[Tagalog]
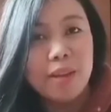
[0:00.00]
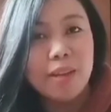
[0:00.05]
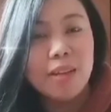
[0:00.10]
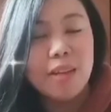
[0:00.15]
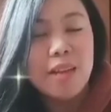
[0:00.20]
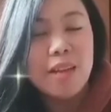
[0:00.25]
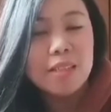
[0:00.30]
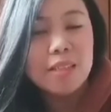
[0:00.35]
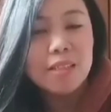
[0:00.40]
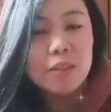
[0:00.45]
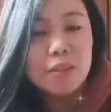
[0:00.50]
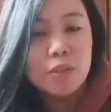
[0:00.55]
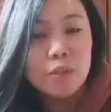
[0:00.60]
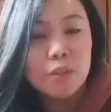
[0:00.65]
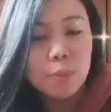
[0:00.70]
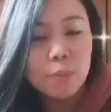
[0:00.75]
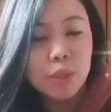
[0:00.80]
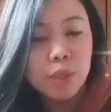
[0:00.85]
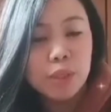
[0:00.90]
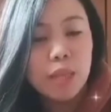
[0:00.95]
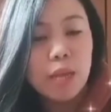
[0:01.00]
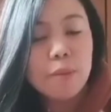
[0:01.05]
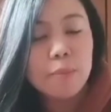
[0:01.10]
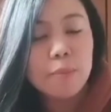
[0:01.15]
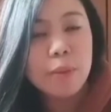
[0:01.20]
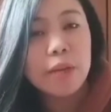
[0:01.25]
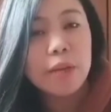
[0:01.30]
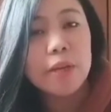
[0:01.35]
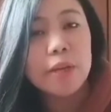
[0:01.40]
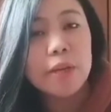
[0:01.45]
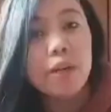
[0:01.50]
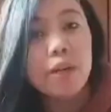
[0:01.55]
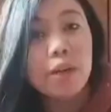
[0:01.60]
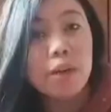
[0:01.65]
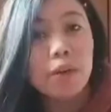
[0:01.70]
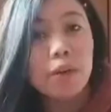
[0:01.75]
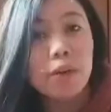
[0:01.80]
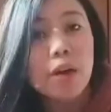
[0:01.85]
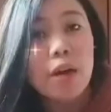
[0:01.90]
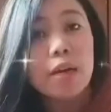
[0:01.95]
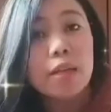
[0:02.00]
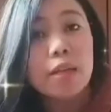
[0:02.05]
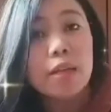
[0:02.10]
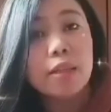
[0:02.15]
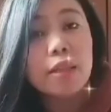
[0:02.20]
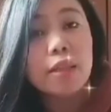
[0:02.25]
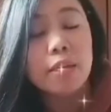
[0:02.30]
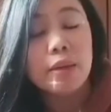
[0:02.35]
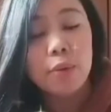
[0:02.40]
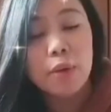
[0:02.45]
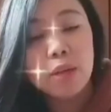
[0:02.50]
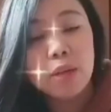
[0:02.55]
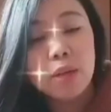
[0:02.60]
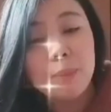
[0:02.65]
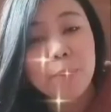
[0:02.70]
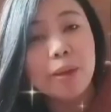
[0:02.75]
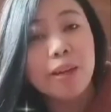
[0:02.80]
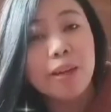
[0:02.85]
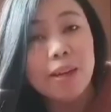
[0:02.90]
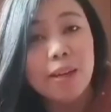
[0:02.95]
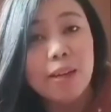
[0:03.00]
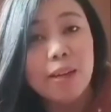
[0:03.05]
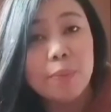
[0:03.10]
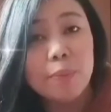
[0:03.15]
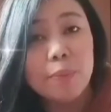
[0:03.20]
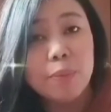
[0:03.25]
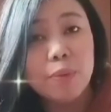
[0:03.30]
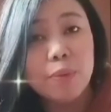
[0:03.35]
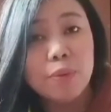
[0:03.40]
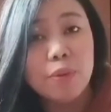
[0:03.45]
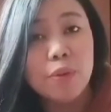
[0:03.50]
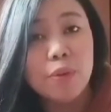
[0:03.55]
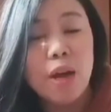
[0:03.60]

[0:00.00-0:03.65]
Sinusuportahan pa rin ako. At uh, huwag kang mag-alala, Bugdo, ha?